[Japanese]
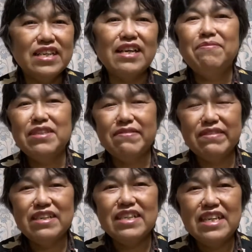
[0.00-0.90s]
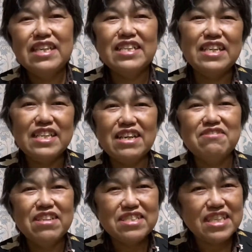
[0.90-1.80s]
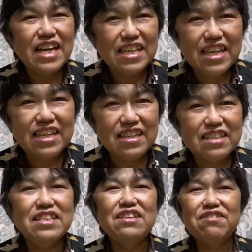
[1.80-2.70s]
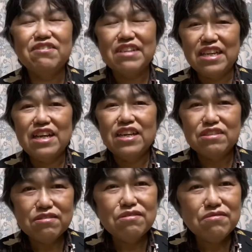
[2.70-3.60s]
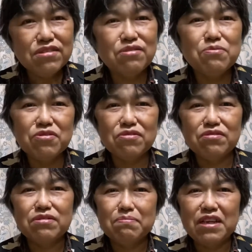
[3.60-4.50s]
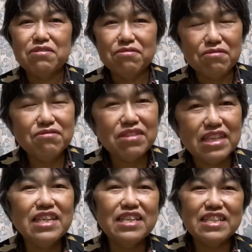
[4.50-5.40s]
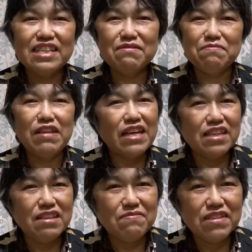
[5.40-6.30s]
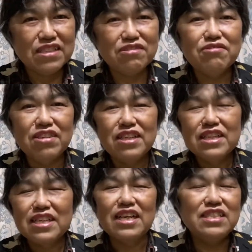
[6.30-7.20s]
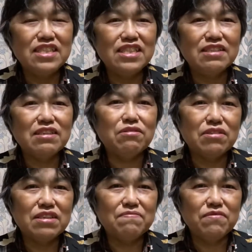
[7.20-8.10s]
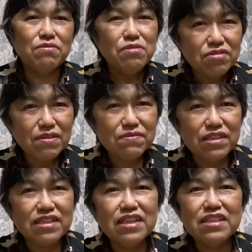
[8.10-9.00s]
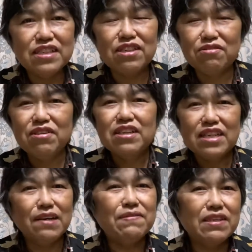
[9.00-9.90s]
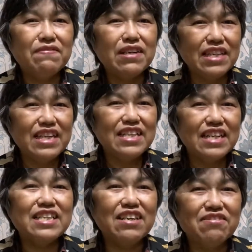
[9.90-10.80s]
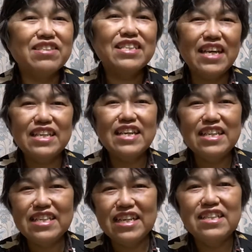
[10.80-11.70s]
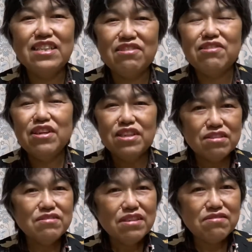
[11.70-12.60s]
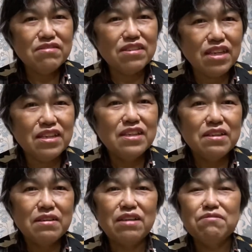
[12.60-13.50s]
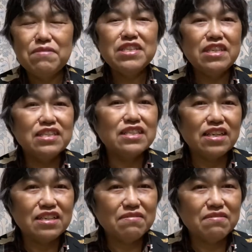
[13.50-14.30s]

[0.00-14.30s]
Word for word: 神様がね何かをね伝えたいっていうようなねそんな風に思うと、孤独ってなんかねネガティブなすごい感じに思うかもしれないんですけど、神様がね何かを伝えたいんだっていう、そんな風にねメッセージが